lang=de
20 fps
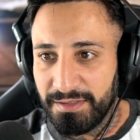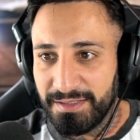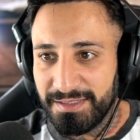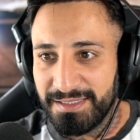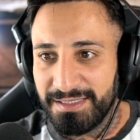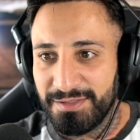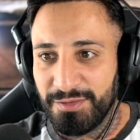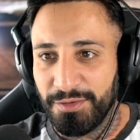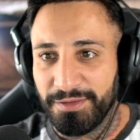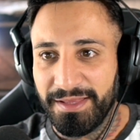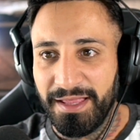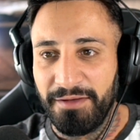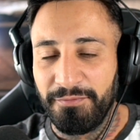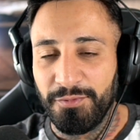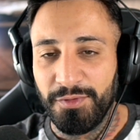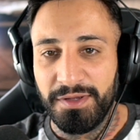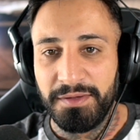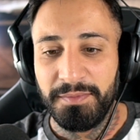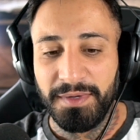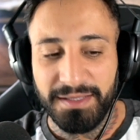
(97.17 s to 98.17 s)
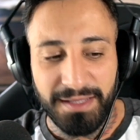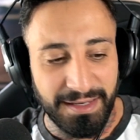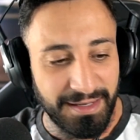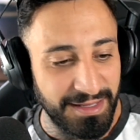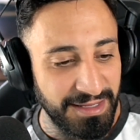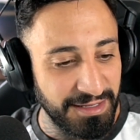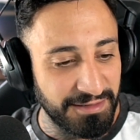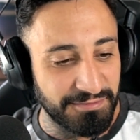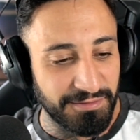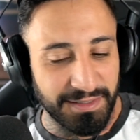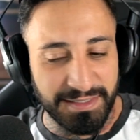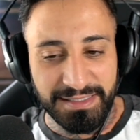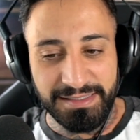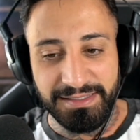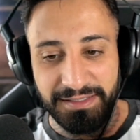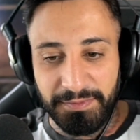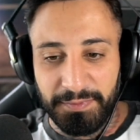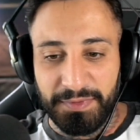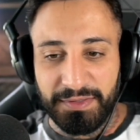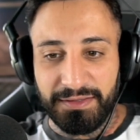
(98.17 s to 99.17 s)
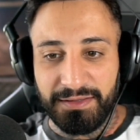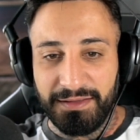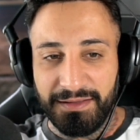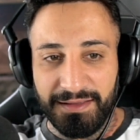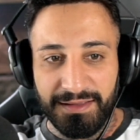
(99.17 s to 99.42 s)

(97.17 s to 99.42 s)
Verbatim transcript: Das ist doch der, wo immer dann irgendwas nimmt,